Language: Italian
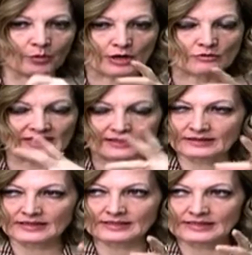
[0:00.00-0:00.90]
oppure non si è
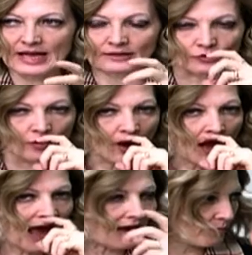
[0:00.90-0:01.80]
attrezzato
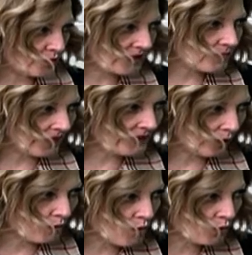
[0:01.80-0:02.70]
ha la
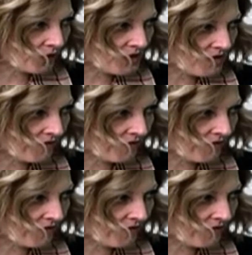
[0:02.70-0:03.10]
possibilità comunque di,